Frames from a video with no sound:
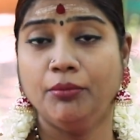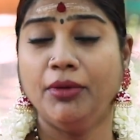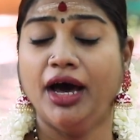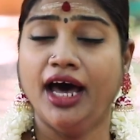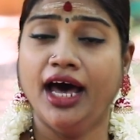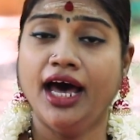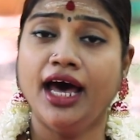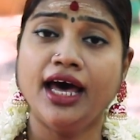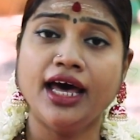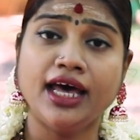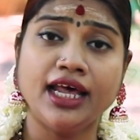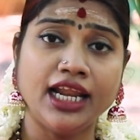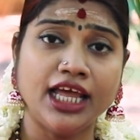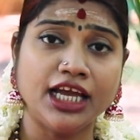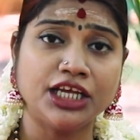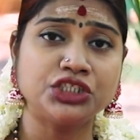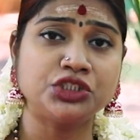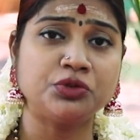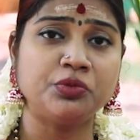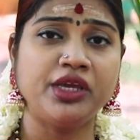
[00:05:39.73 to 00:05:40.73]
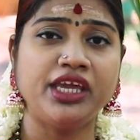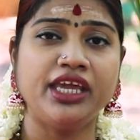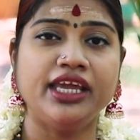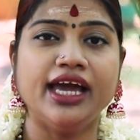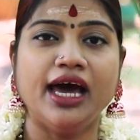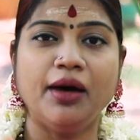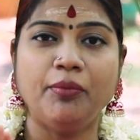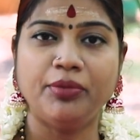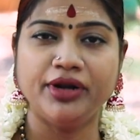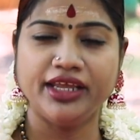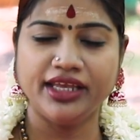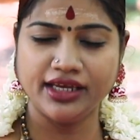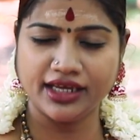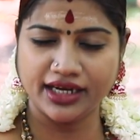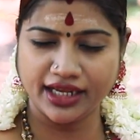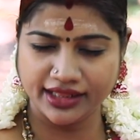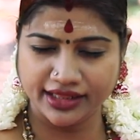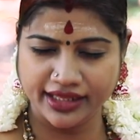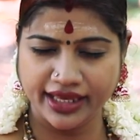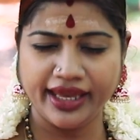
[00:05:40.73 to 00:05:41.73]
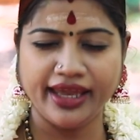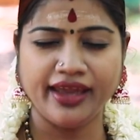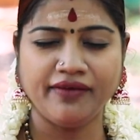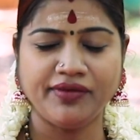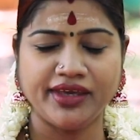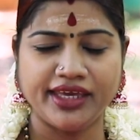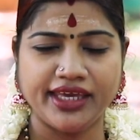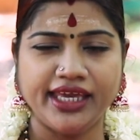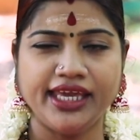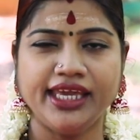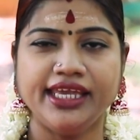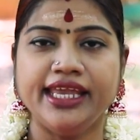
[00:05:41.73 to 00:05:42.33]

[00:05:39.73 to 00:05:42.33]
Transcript: மகாலட்சுமி அப்படிங்கிற தேவி